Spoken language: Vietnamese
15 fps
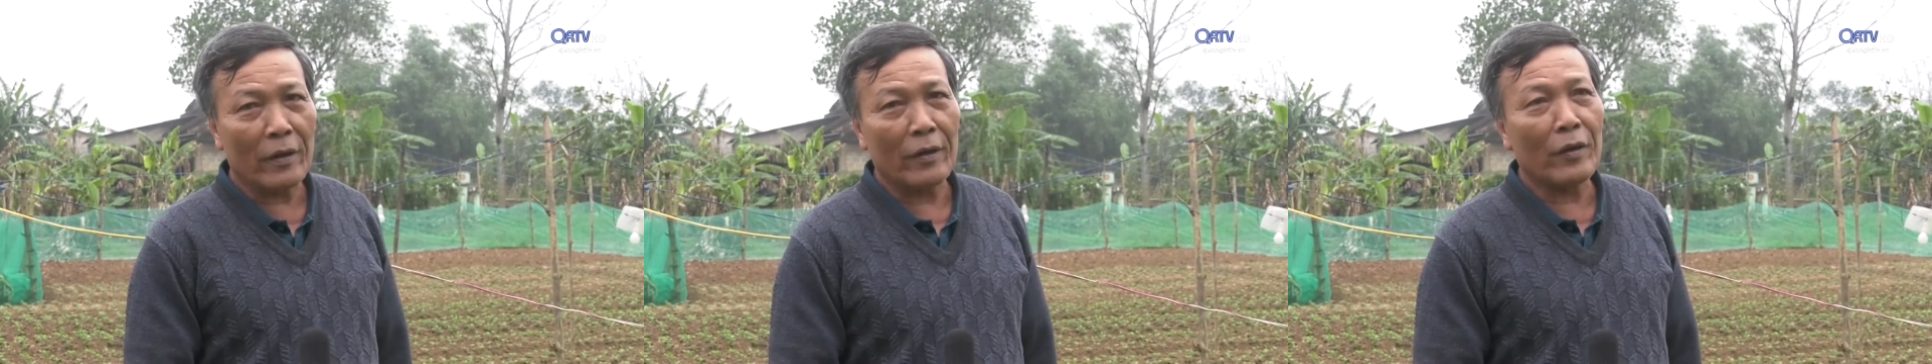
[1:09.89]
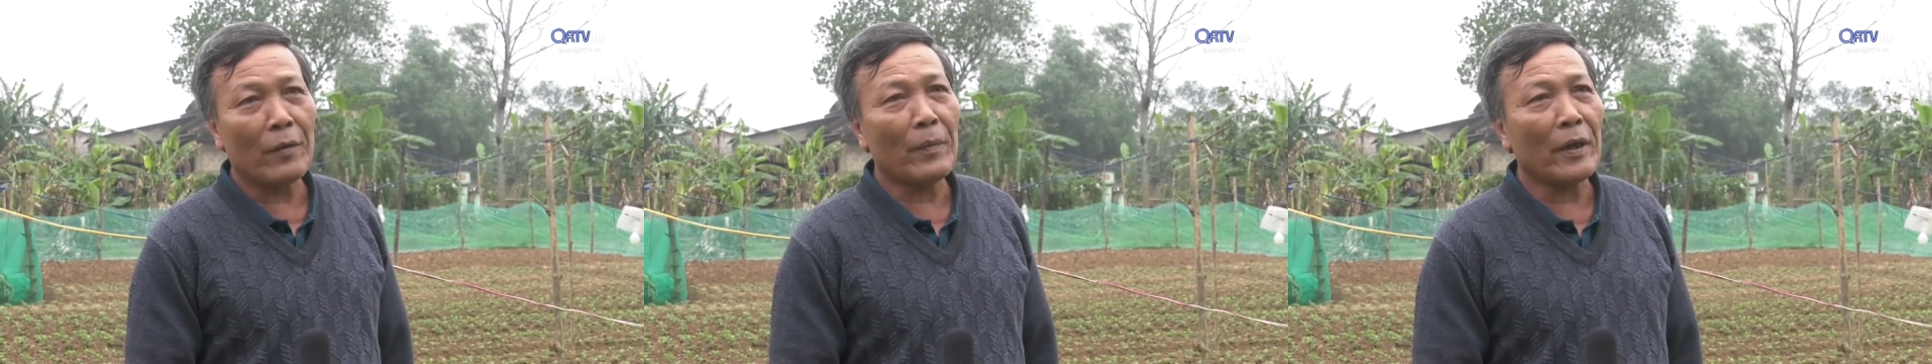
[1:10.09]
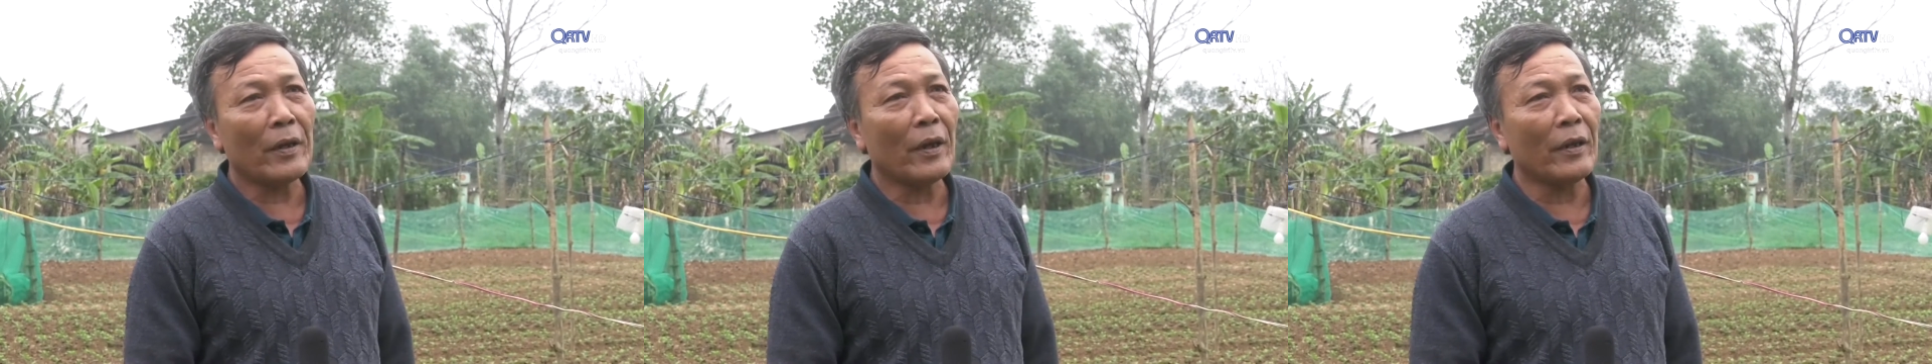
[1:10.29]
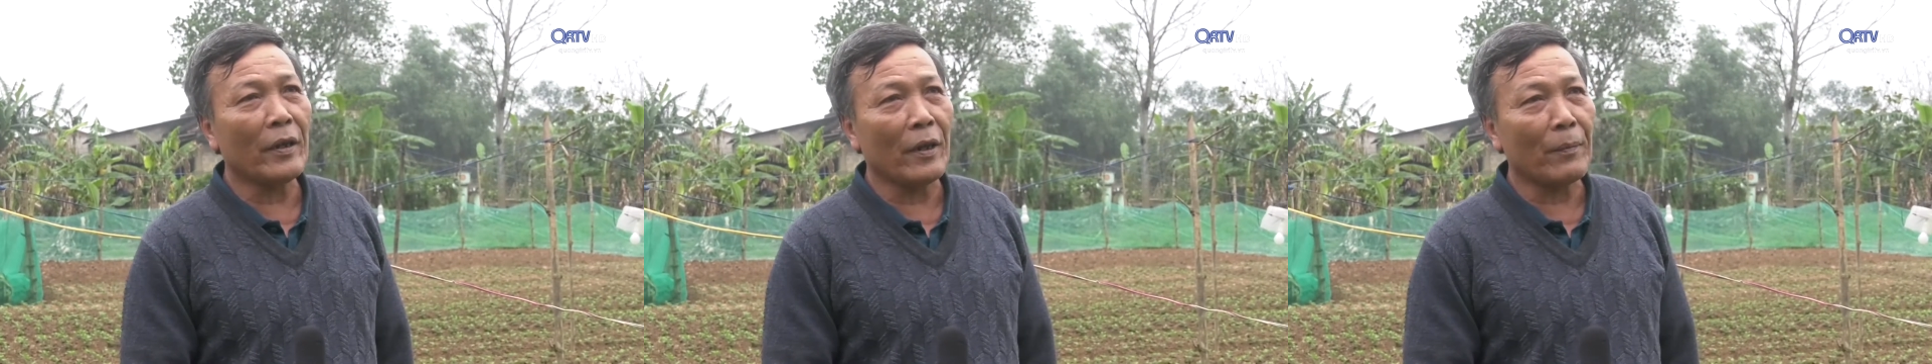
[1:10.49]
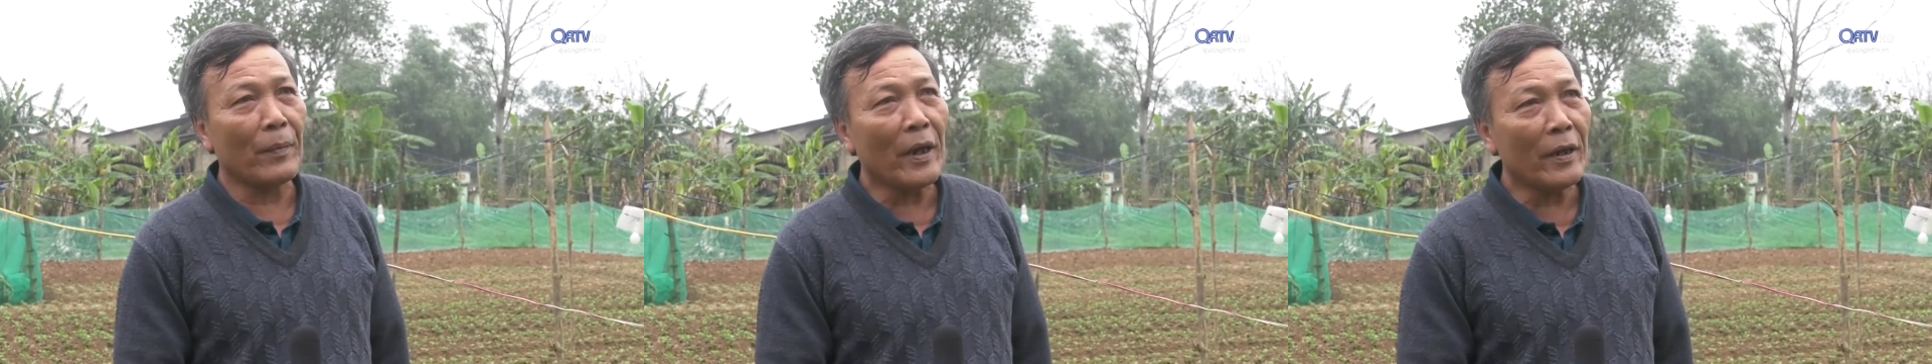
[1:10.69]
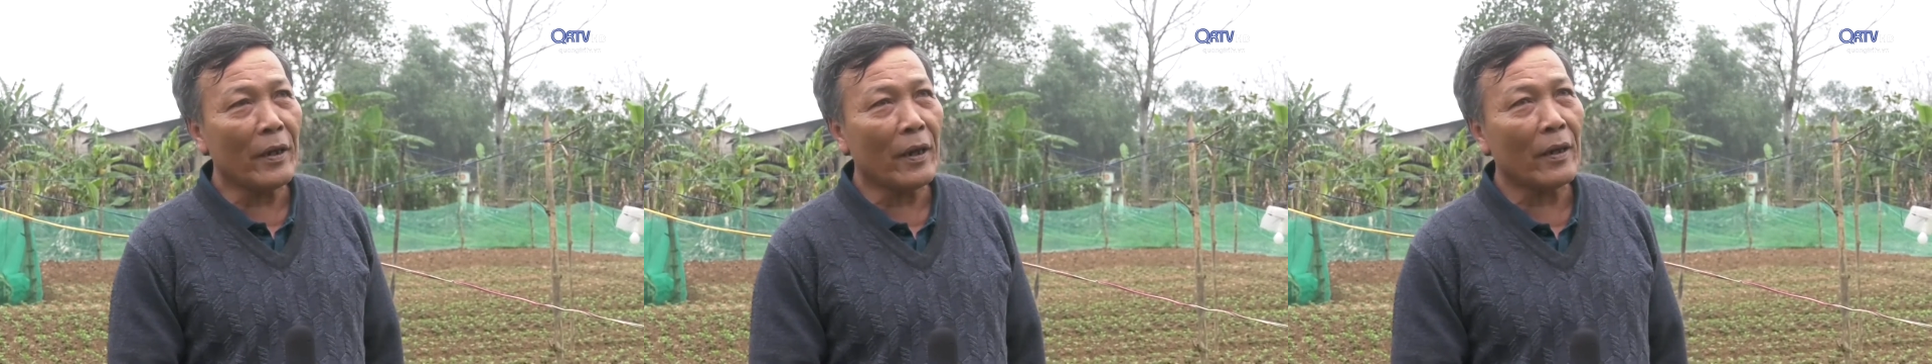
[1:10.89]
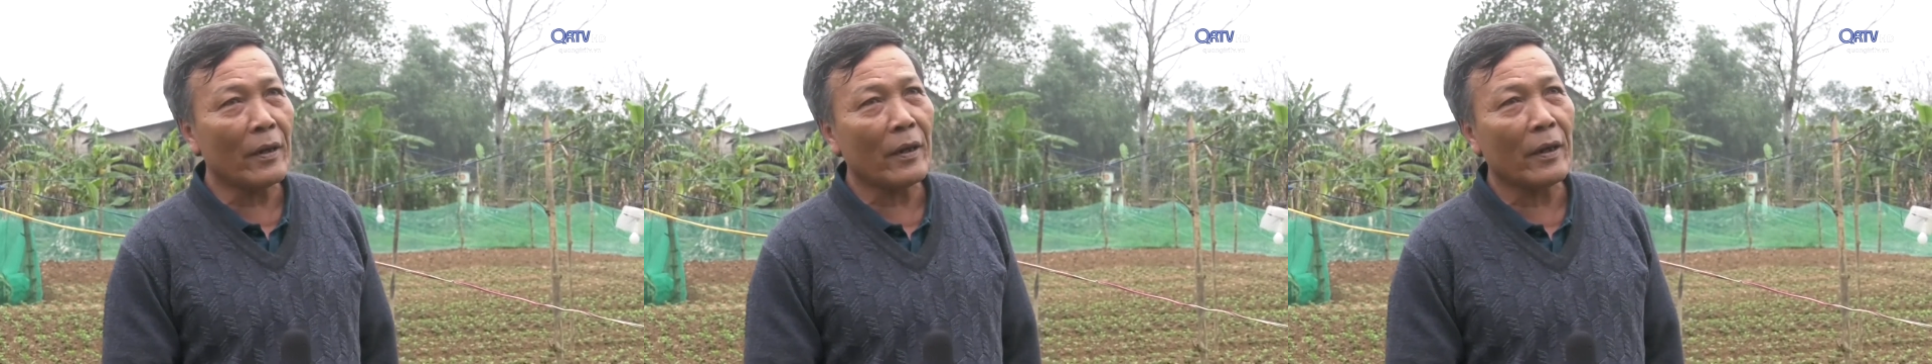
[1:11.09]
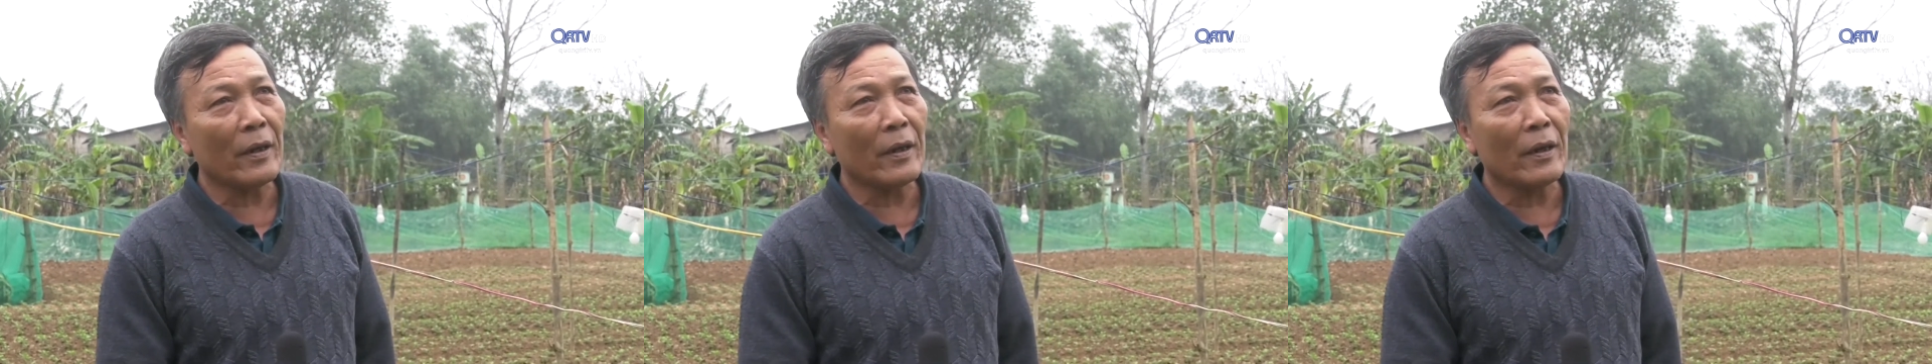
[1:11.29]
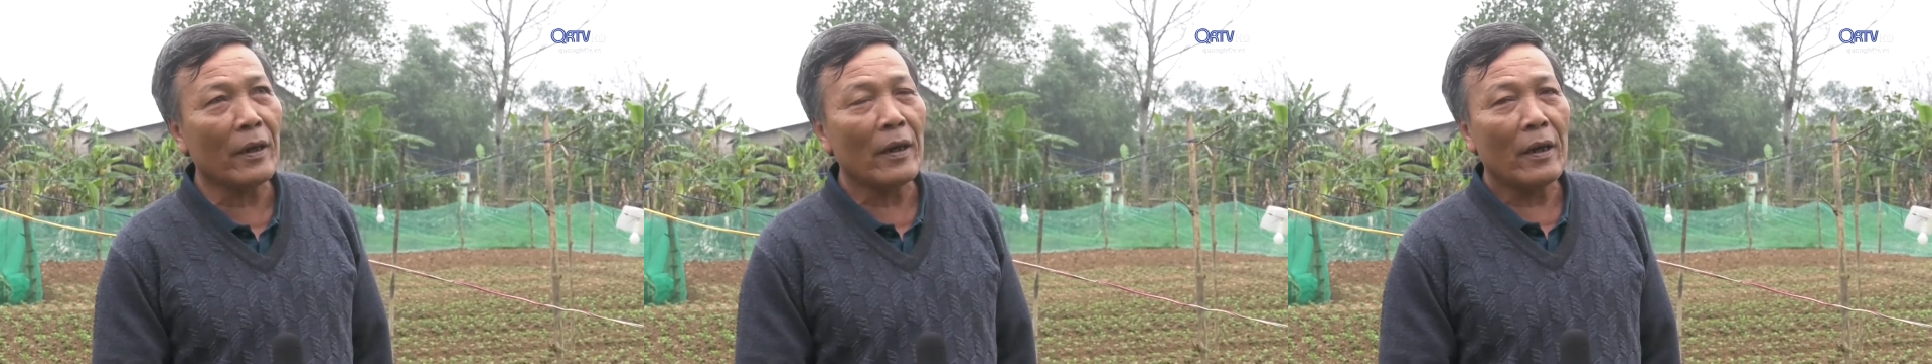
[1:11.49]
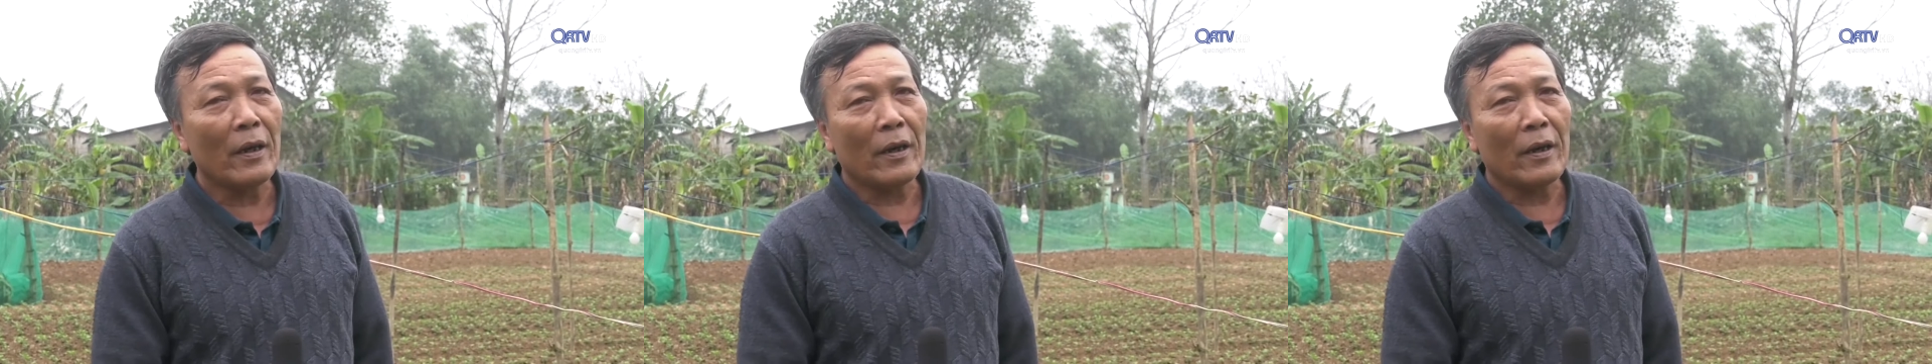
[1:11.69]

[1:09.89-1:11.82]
nhưng mà thời tiết bây giờ thì